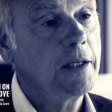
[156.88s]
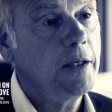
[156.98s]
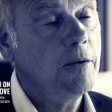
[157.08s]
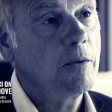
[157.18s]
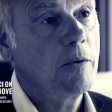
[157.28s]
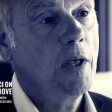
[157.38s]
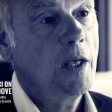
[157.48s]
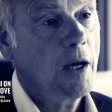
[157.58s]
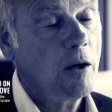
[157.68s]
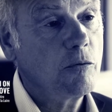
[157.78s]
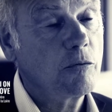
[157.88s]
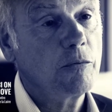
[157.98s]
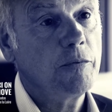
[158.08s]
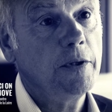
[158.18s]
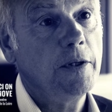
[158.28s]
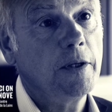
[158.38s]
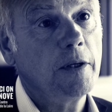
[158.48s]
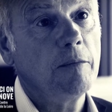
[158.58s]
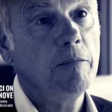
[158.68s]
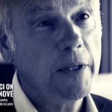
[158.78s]
qui euh, a aujourd'hui
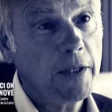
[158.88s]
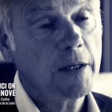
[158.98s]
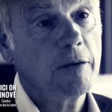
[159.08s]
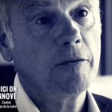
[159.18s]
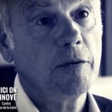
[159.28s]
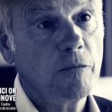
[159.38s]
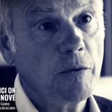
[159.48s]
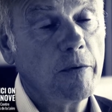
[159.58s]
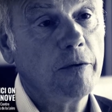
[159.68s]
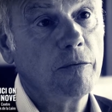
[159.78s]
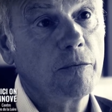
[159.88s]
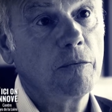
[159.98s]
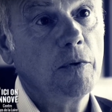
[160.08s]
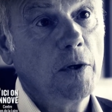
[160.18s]
des BTS, des formations